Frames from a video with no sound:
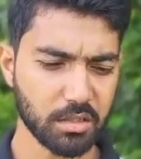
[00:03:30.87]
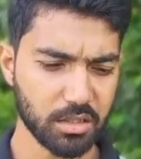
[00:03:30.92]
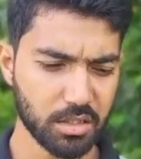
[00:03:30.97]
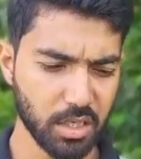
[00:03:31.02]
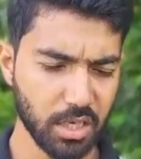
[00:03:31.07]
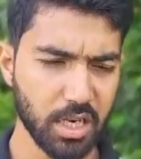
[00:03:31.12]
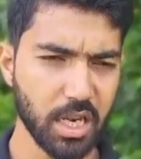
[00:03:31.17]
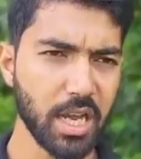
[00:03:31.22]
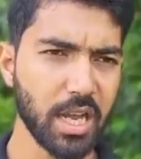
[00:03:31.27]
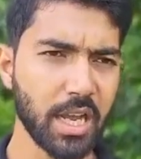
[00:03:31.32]

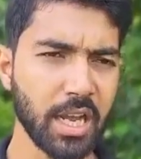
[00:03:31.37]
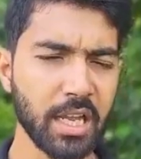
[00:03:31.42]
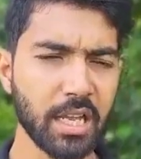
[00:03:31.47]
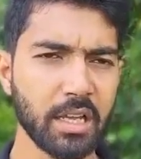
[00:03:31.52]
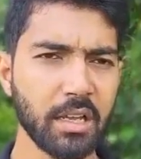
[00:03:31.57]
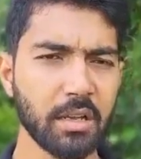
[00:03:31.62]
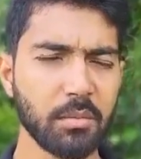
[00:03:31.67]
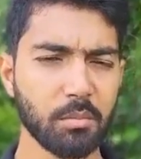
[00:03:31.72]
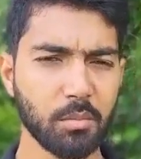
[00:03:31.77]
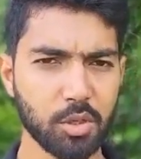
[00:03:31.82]
जगह है
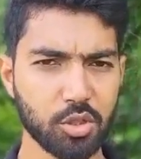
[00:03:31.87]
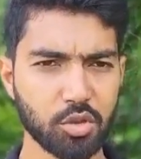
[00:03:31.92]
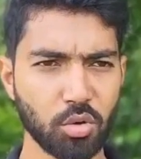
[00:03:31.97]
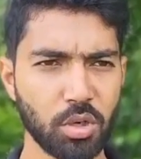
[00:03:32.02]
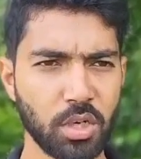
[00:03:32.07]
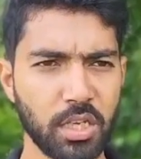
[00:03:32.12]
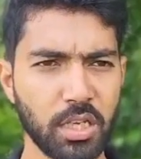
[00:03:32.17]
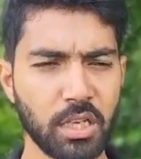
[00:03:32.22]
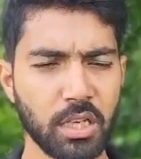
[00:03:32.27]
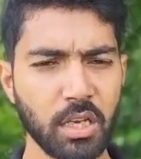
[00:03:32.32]

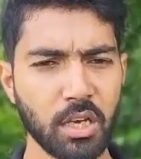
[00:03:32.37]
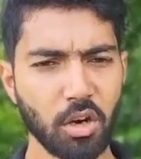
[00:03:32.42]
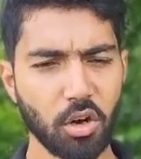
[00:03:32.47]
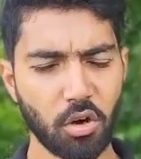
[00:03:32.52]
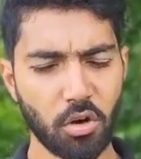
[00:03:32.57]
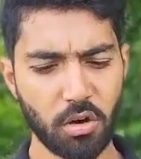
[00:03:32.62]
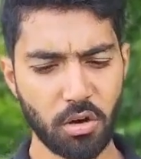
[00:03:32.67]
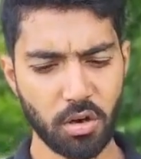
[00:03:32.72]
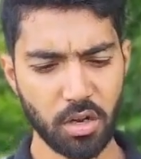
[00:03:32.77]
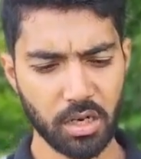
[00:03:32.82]
बसोली
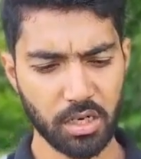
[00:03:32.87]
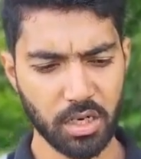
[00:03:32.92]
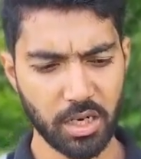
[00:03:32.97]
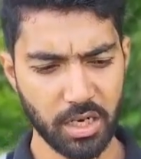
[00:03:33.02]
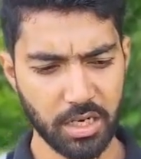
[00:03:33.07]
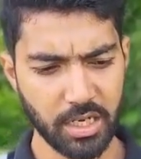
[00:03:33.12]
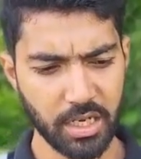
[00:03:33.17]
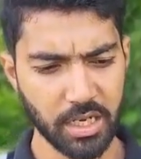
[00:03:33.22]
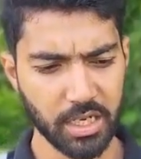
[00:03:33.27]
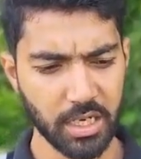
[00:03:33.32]
और
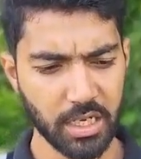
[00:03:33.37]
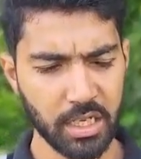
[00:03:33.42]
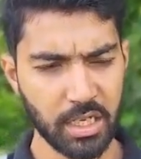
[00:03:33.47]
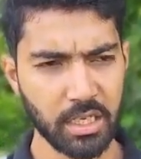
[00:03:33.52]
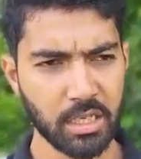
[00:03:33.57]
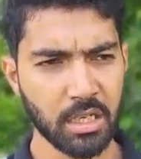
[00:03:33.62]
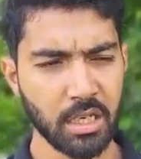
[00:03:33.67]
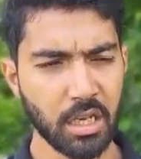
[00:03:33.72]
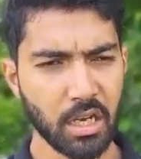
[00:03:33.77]
कहीं ना कहीं